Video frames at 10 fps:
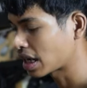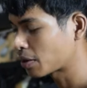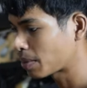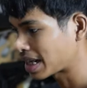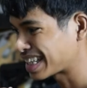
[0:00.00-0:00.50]

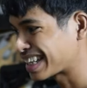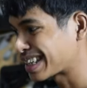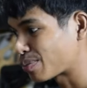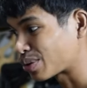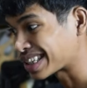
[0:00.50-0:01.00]
kalau pakai yang
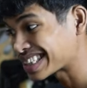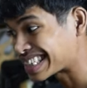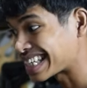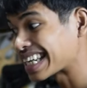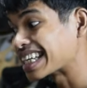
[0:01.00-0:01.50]
tabung
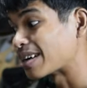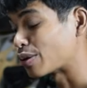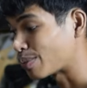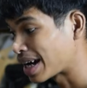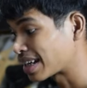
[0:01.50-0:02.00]
kecil ya
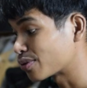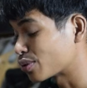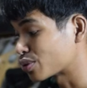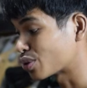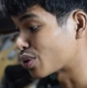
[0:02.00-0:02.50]
memang
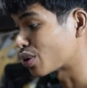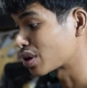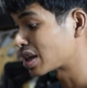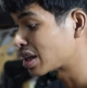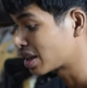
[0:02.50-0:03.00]
untuk